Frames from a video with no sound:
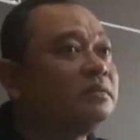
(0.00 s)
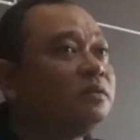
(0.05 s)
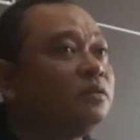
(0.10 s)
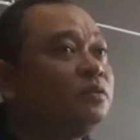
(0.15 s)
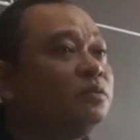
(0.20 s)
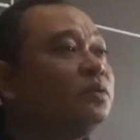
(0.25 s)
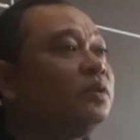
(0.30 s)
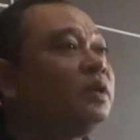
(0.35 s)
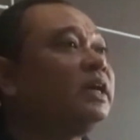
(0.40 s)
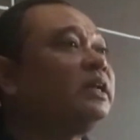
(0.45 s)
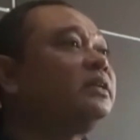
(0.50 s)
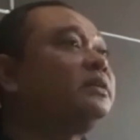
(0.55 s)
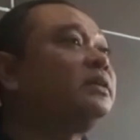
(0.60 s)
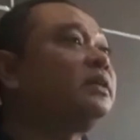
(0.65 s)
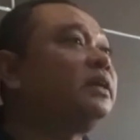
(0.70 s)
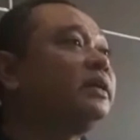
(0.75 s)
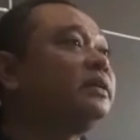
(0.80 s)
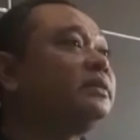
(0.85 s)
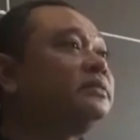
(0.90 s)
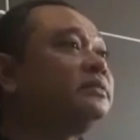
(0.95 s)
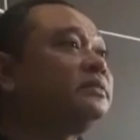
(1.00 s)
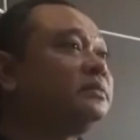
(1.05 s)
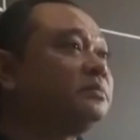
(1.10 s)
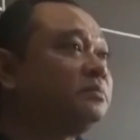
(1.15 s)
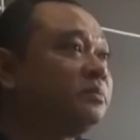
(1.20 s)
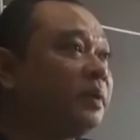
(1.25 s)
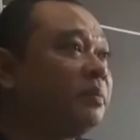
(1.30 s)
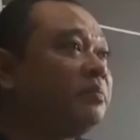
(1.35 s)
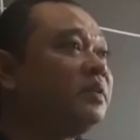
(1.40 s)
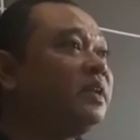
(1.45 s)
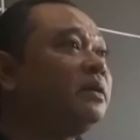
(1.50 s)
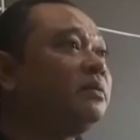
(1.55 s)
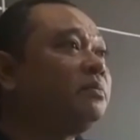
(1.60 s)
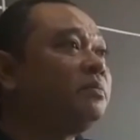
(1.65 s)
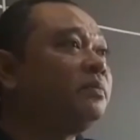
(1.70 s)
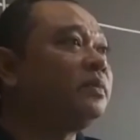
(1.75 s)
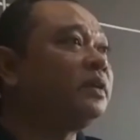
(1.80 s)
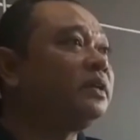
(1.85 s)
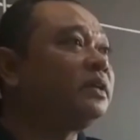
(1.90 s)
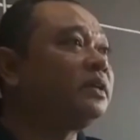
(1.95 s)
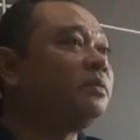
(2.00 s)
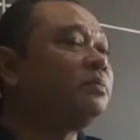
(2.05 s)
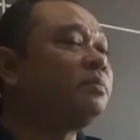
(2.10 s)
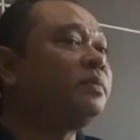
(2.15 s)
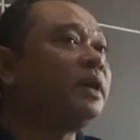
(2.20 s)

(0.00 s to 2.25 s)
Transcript: hubungan dengan Pemda ke,